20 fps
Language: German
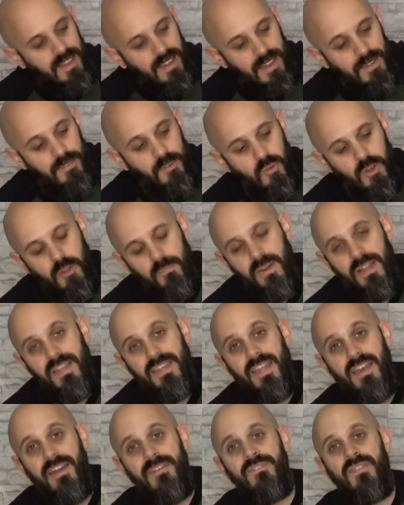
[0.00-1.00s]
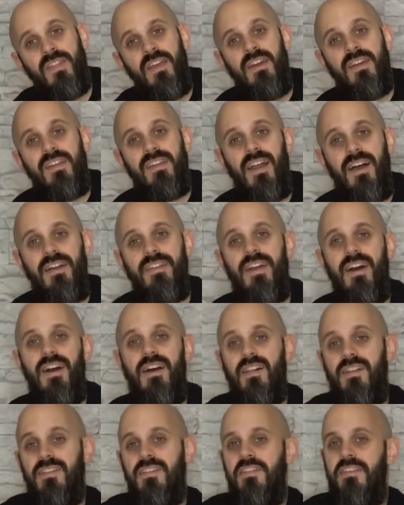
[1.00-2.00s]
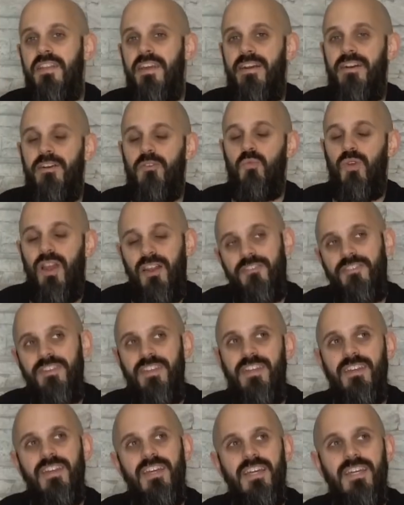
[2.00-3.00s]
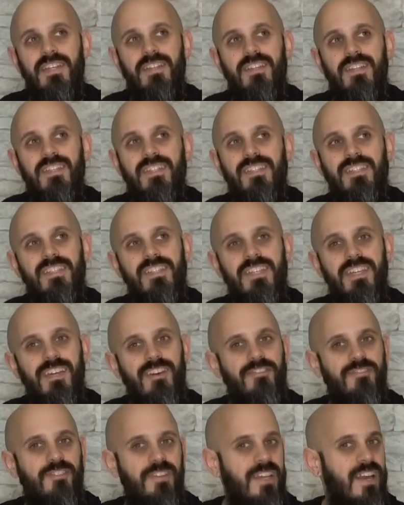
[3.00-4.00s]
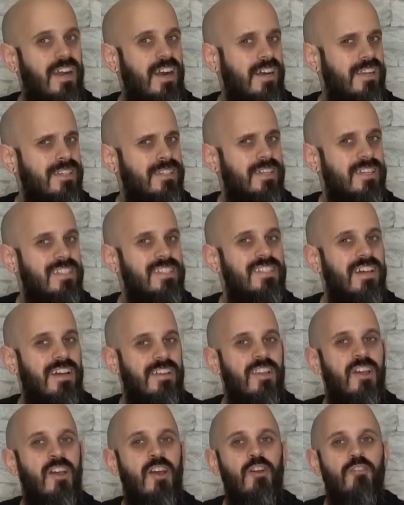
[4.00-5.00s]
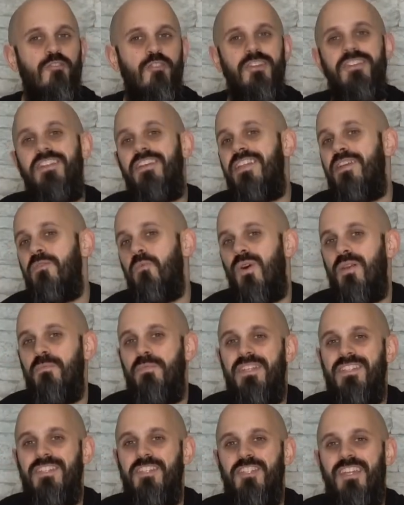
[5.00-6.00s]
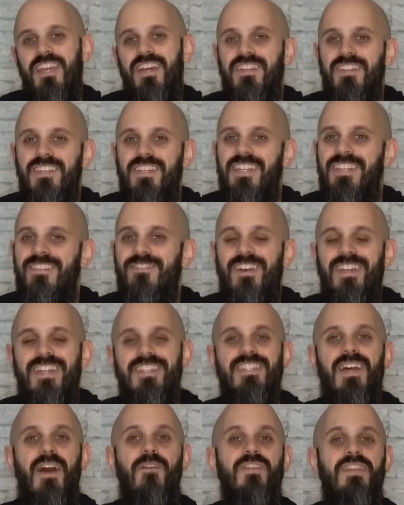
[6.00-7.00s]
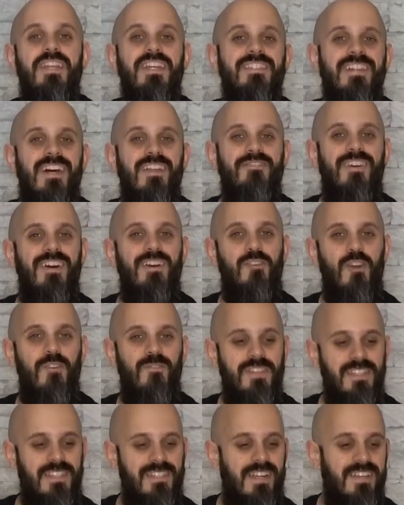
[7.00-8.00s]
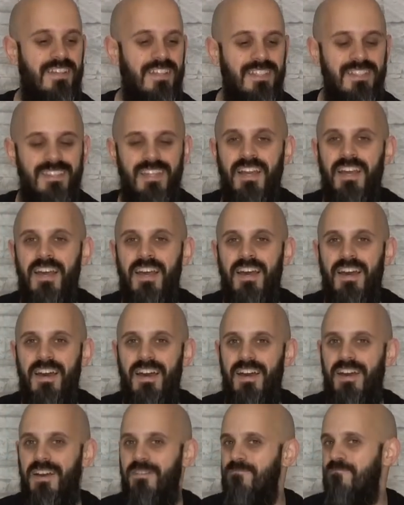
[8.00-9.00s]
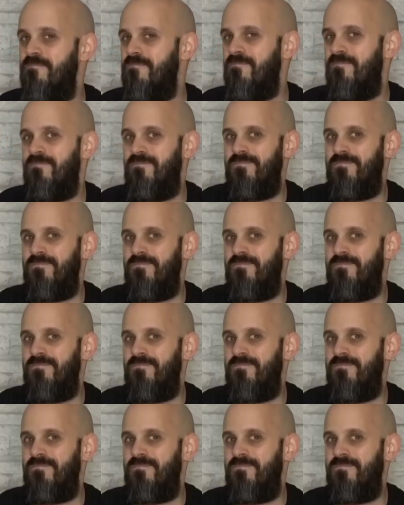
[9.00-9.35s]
äh, nur bei der kann halt der Ruffy in Gear 4 halt drin sein. Für die, die One Piece nicht kennen, die werden jetzt damit nichts anfangen können, was das halt ist, ähm,